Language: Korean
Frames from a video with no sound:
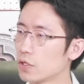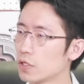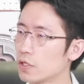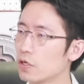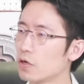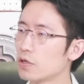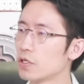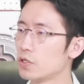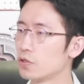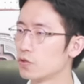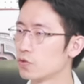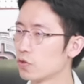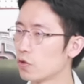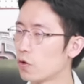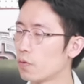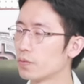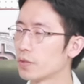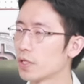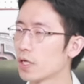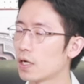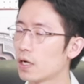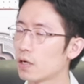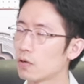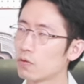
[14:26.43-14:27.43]
그런 이슈도
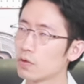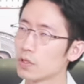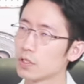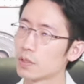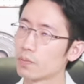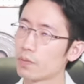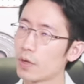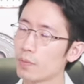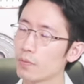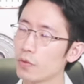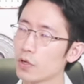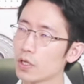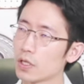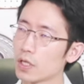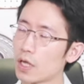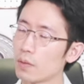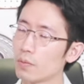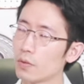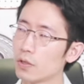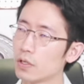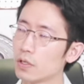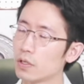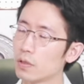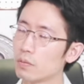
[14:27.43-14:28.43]
없다라고 이제 판명이
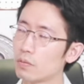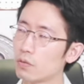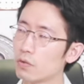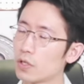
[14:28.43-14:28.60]
나면은